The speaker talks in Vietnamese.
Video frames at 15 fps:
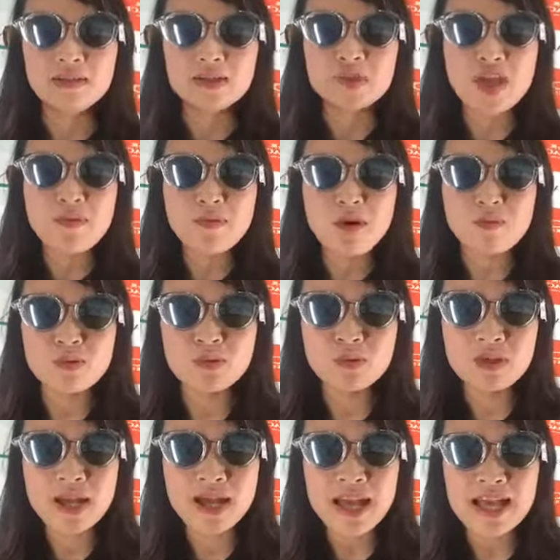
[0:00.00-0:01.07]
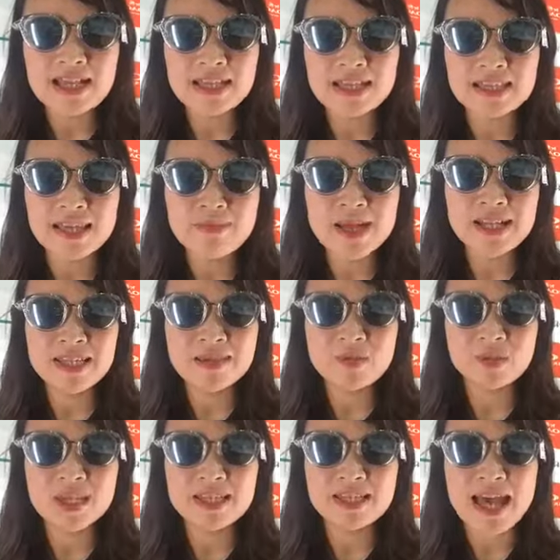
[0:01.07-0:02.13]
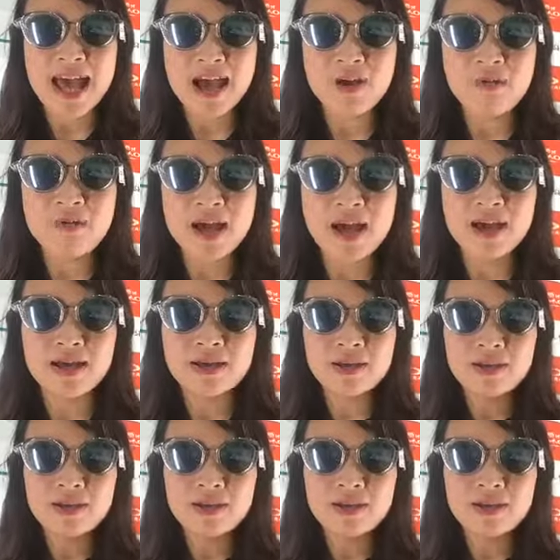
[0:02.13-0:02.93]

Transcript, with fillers: Cho em hỏi một chút là các anh chị xem livestream có thấy sáng không ạ?